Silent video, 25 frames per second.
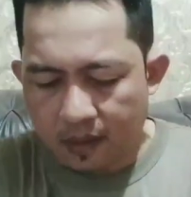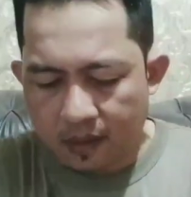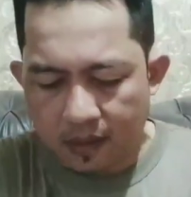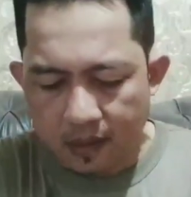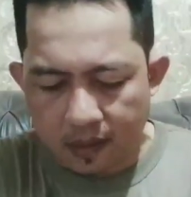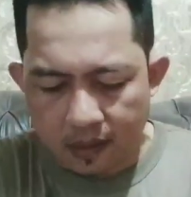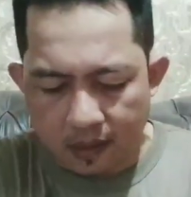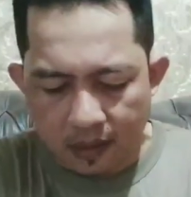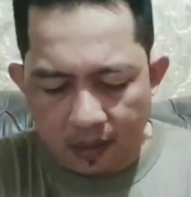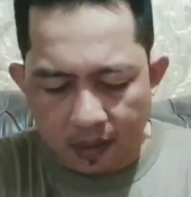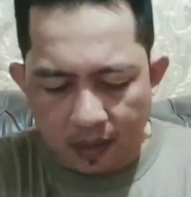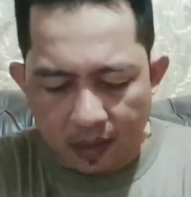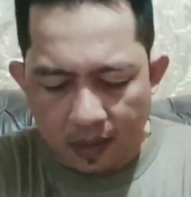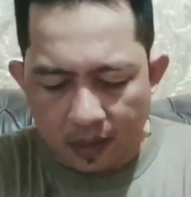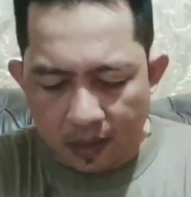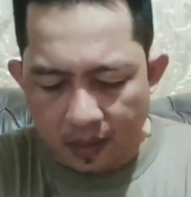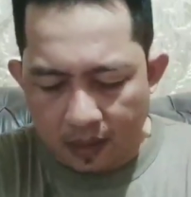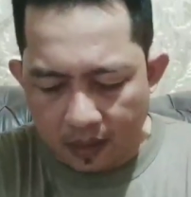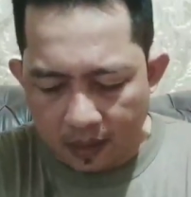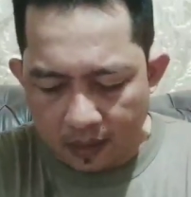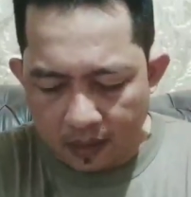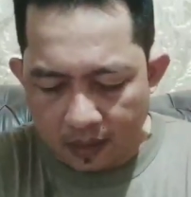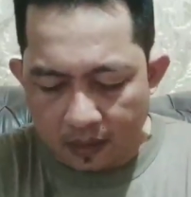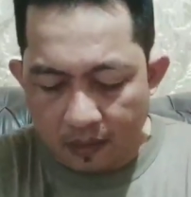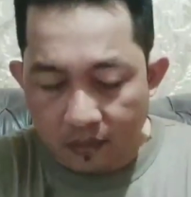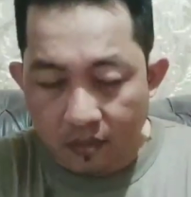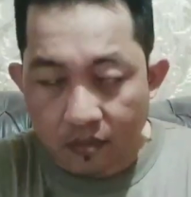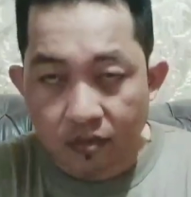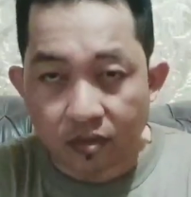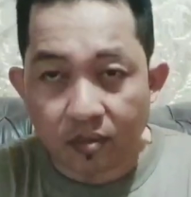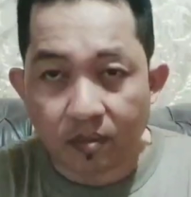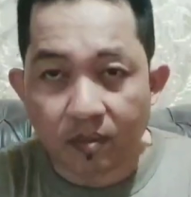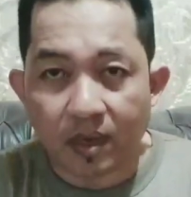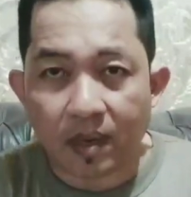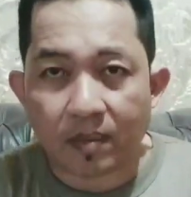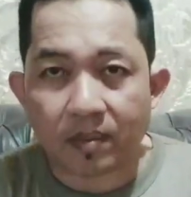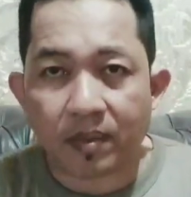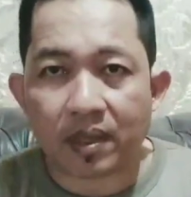kita
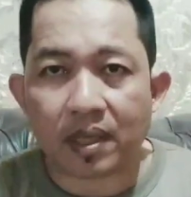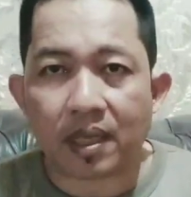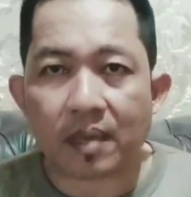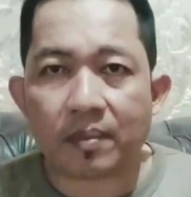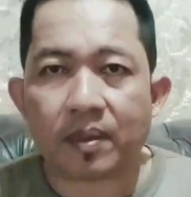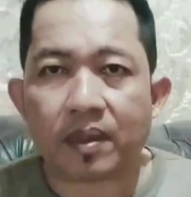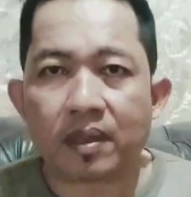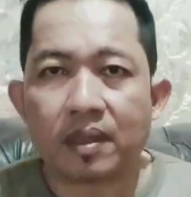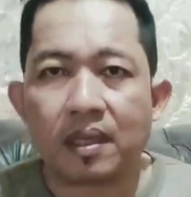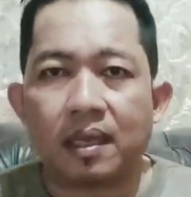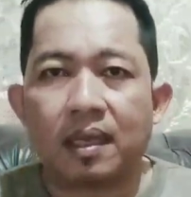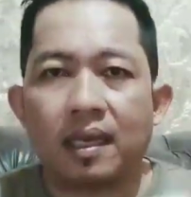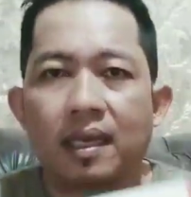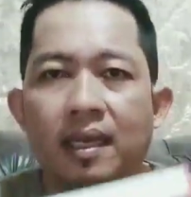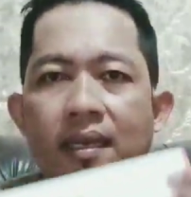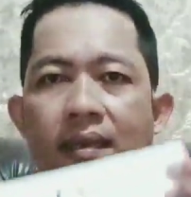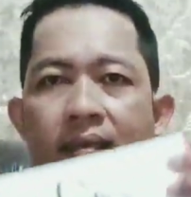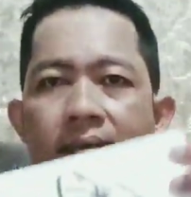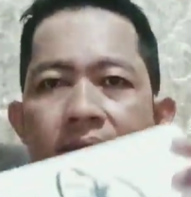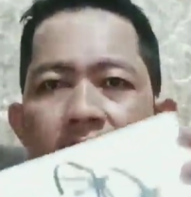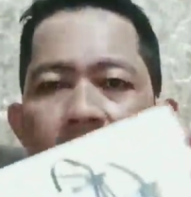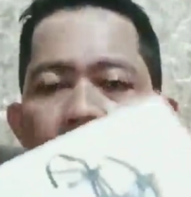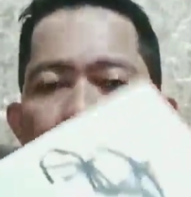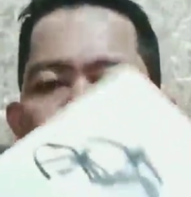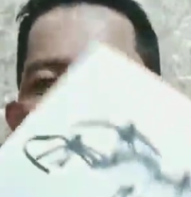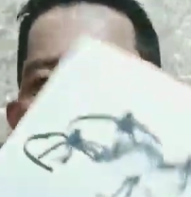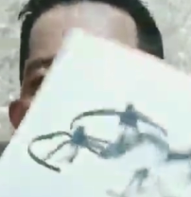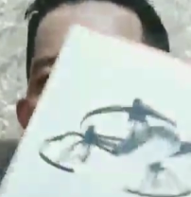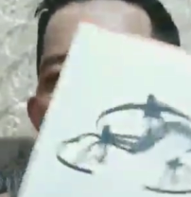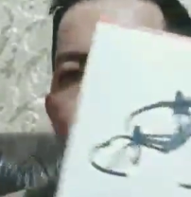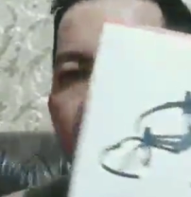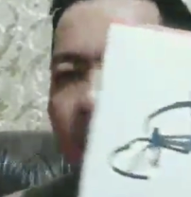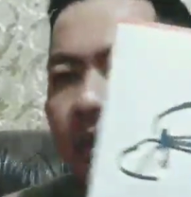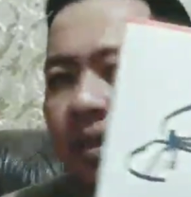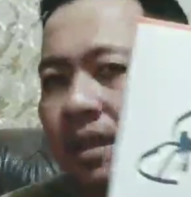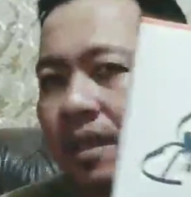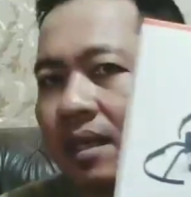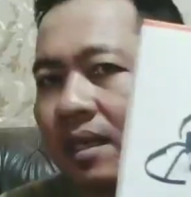tutup rapat-rapat lagi nah,
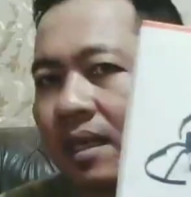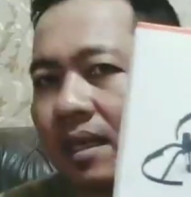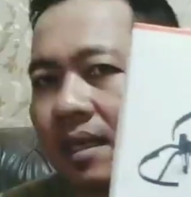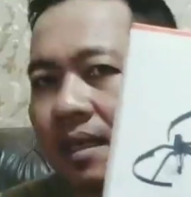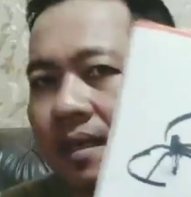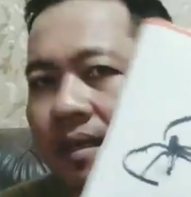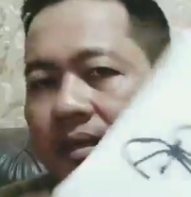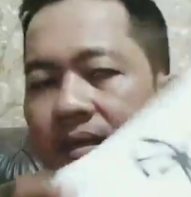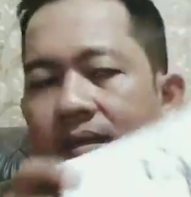seperti ini